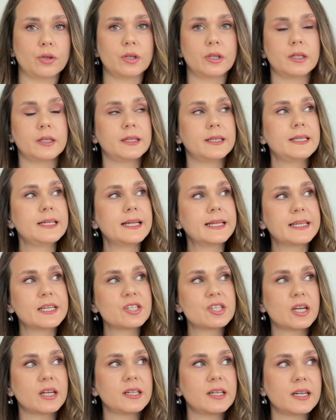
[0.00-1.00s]
E, yine
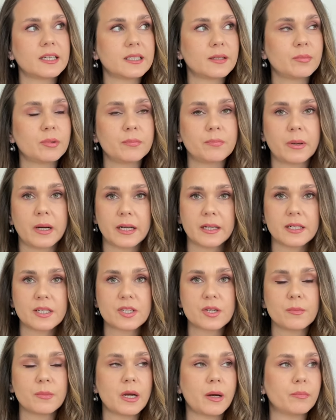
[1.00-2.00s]
geçenlerde bir
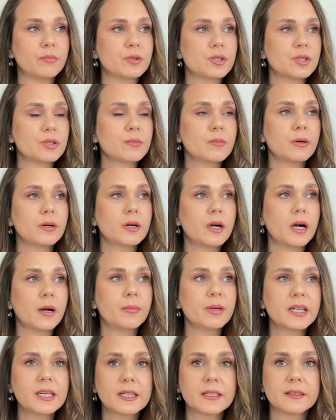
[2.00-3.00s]
paylaşım yapmıştım.
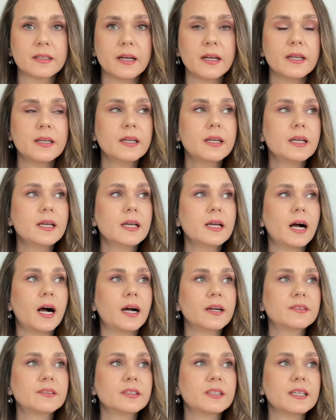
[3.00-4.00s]
Amerika'da
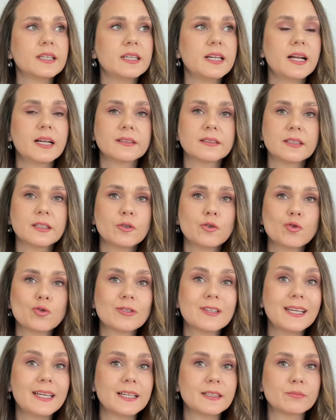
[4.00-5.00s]
Artık ilanların
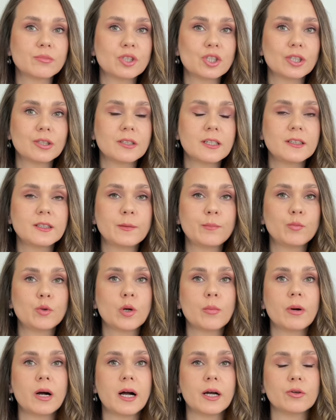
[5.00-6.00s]
%70'inde
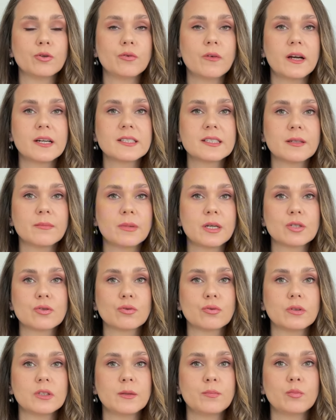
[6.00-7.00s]
diploma, üniversite
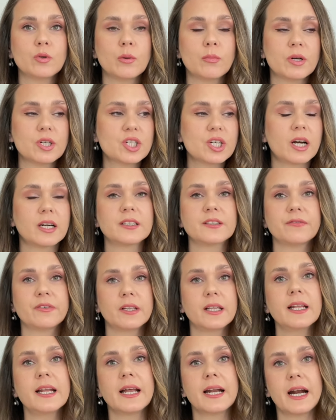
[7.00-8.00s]
mezunu diploma şartı
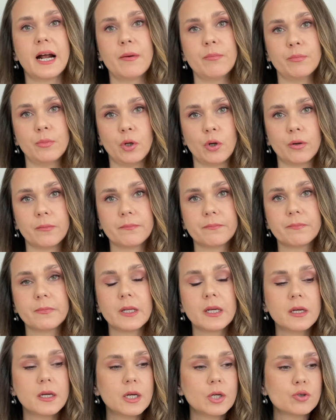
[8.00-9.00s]
falan aranmıyor.
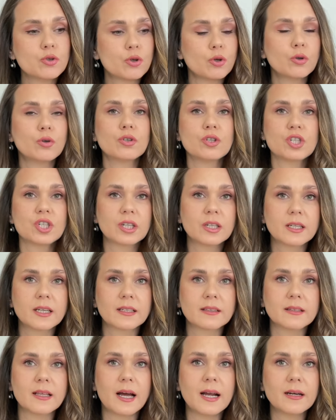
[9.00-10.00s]
Çünkü
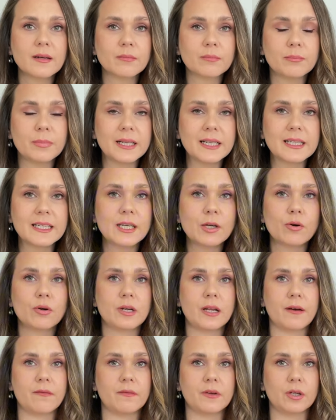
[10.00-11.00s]
şirketler bilgiye
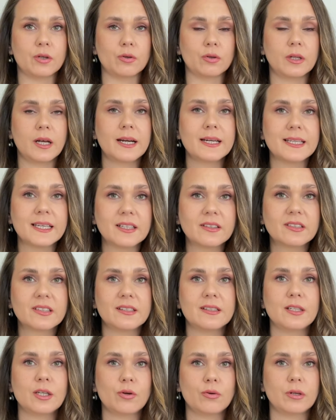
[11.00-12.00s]
önem veriyorlar,
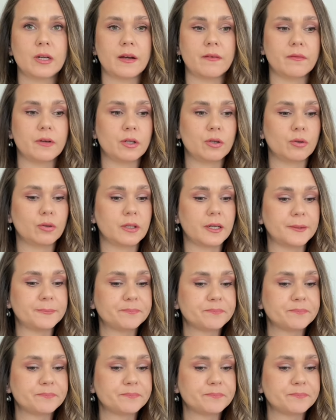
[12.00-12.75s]
yetkinliğe önem veriyorlar.